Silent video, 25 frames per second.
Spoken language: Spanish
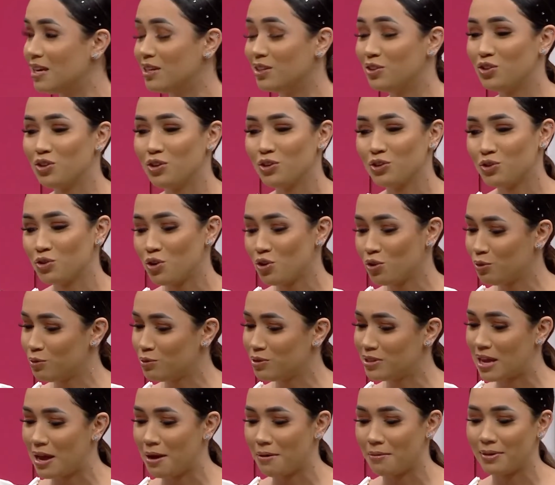Yo soy, tú
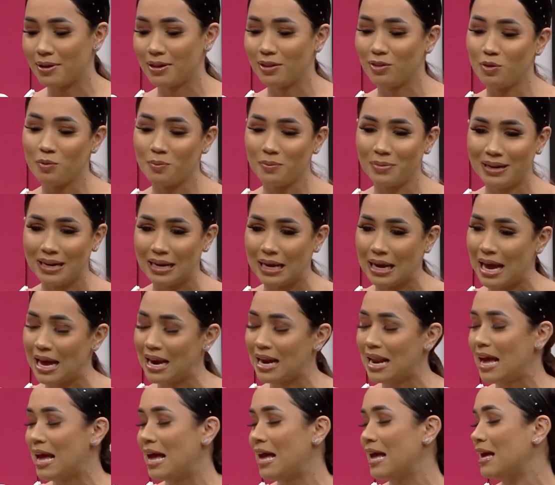sabes,
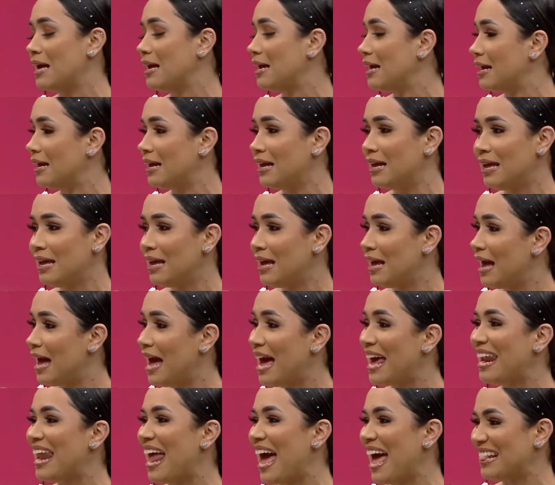dominicana a,
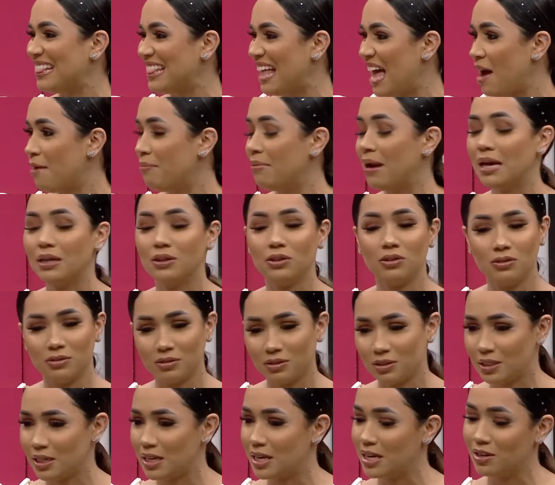a rajatabla. No,
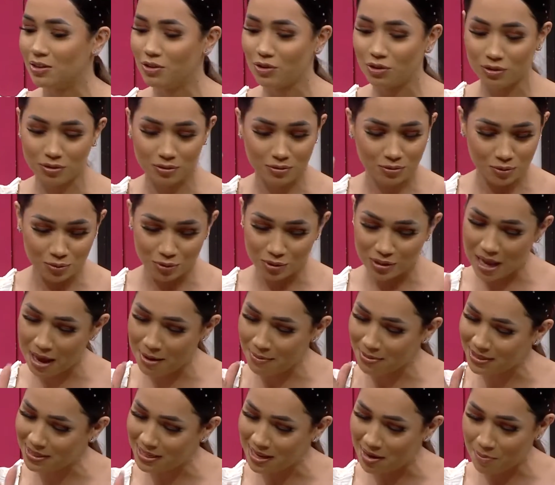sí, yo, tú
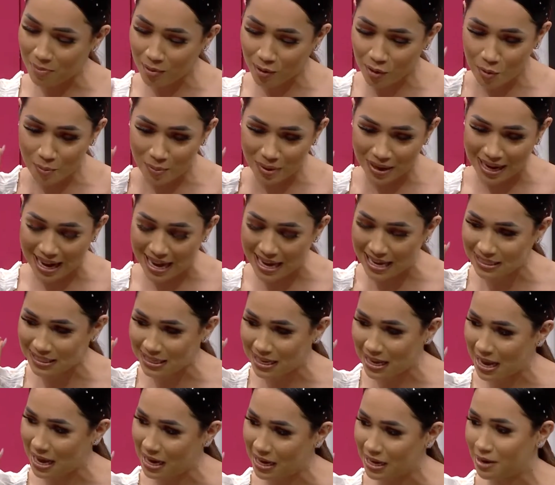sabes, siempre con mis
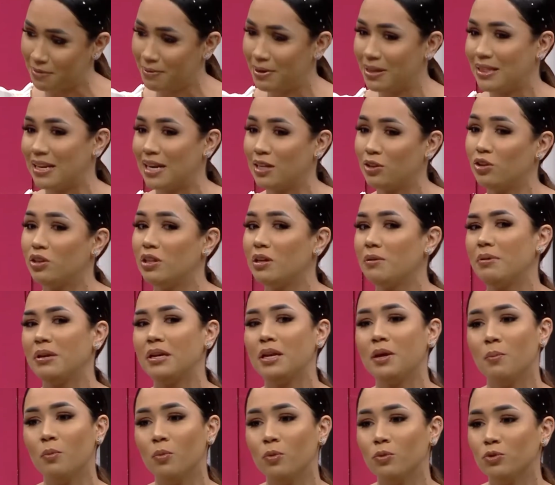raíces arriba y trato de
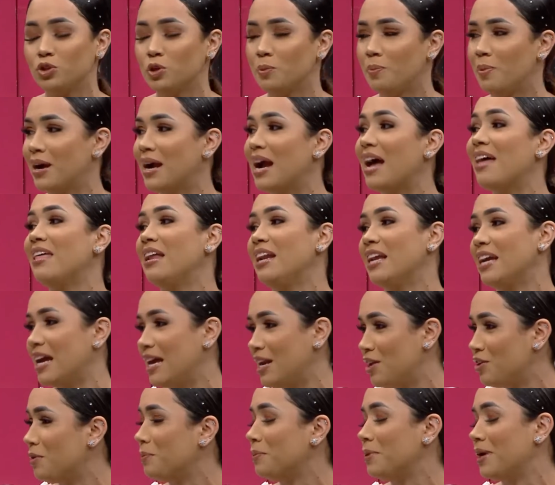venir mucho para acá, darle
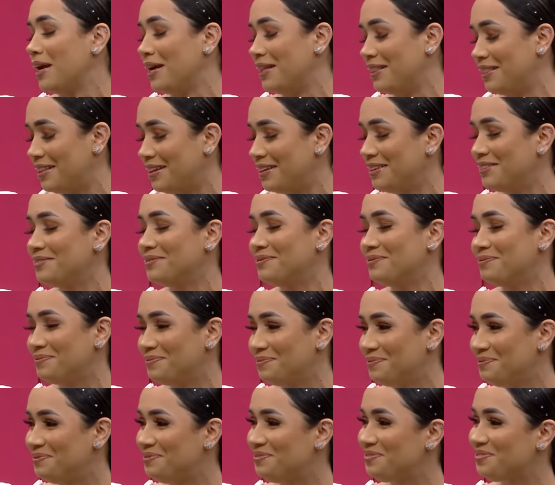cariño a mi gente
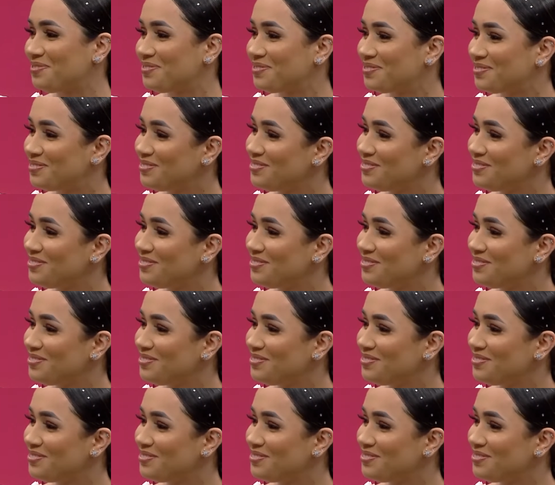tú